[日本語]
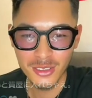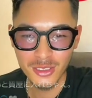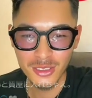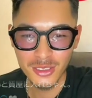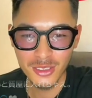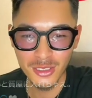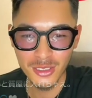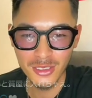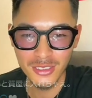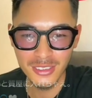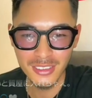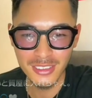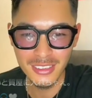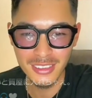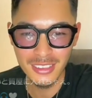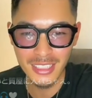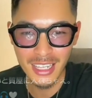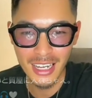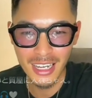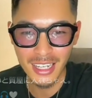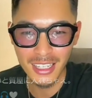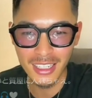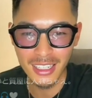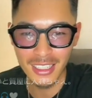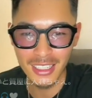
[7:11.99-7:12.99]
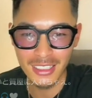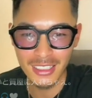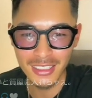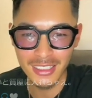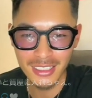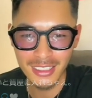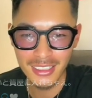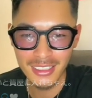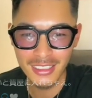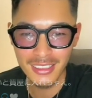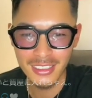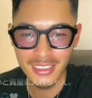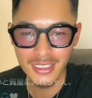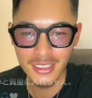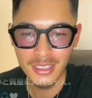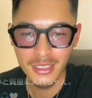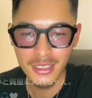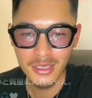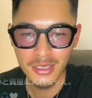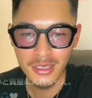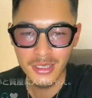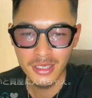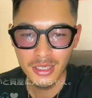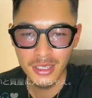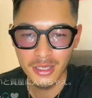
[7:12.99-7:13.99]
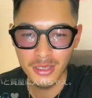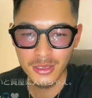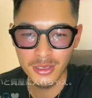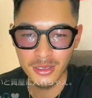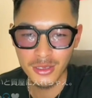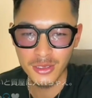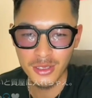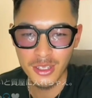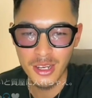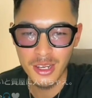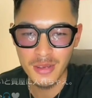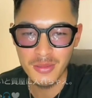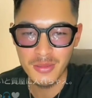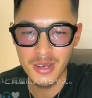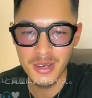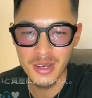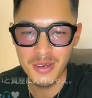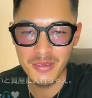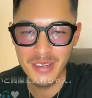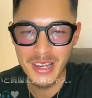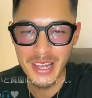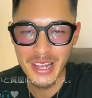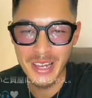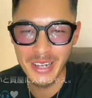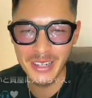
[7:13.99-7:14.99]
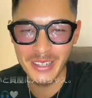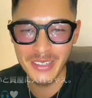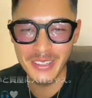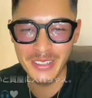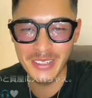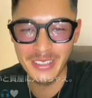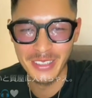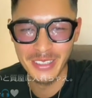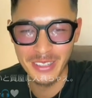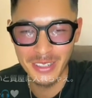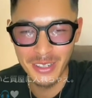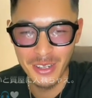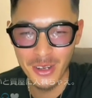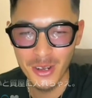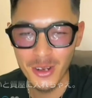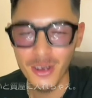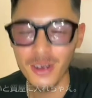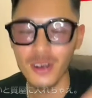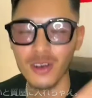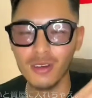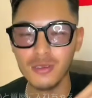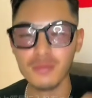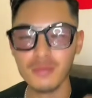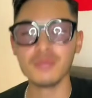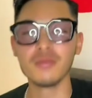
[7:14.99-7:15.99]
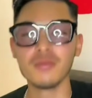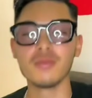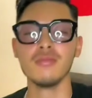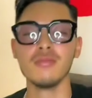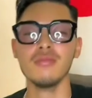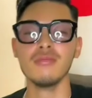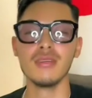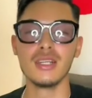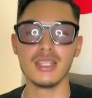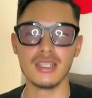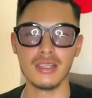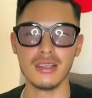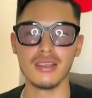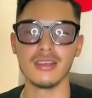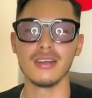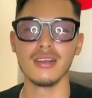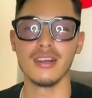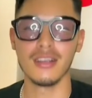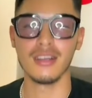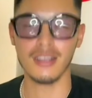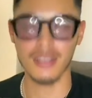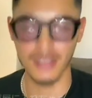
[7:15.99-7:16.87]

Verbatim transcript: そんなあかんかんあのはまあまあよほんまに